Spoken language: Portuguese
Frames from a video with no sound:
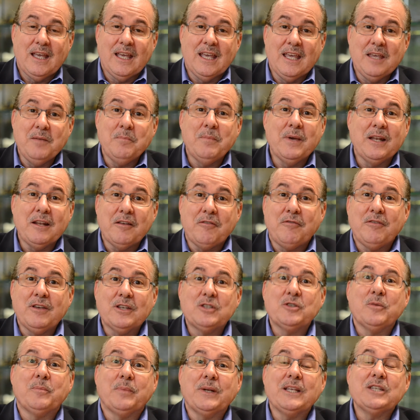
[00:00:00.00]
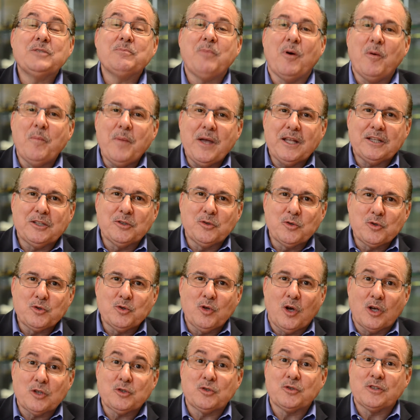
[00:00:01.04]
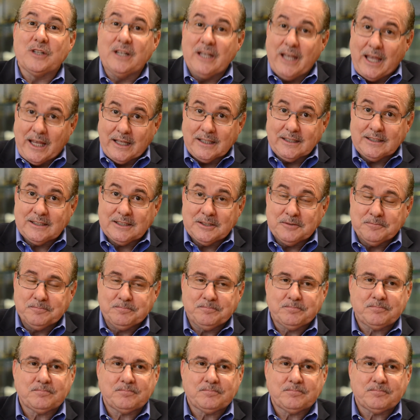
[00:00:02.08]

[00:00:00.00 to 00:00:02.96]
em benefício principalmente dos nossos clientes.